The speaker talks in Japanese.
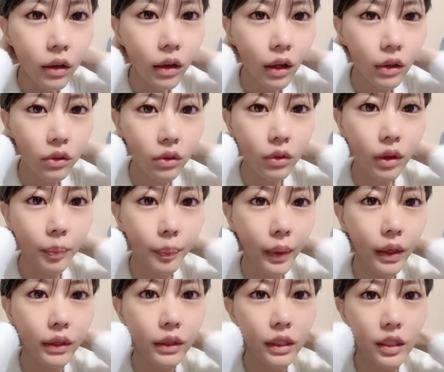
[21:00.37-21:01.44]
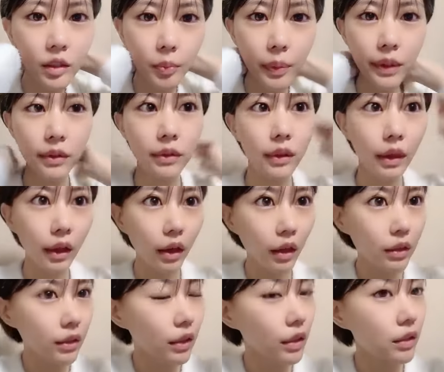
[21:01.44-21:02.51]
あそこはパーティースペースで
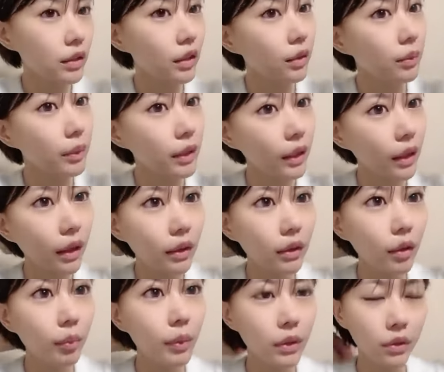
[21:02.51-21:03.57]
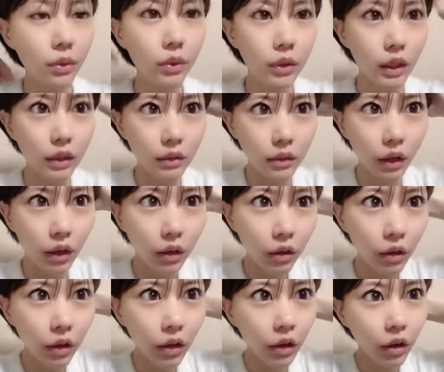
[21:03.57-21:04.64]
貸し出してるみたいってやっぱそうなんじゃん
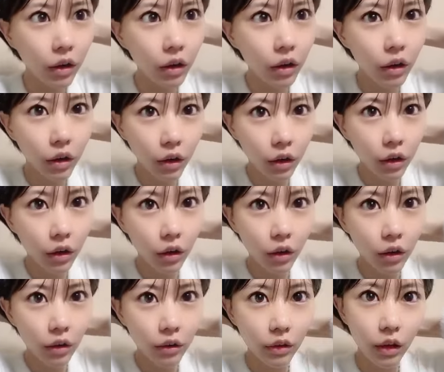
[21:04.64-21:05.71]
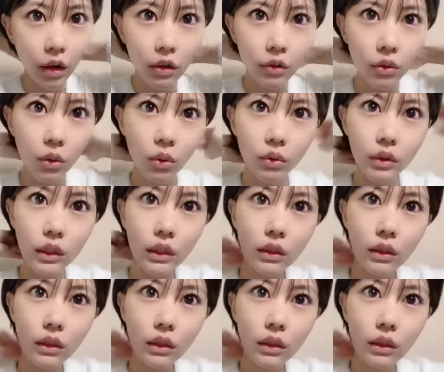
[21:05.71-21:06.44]
なるほど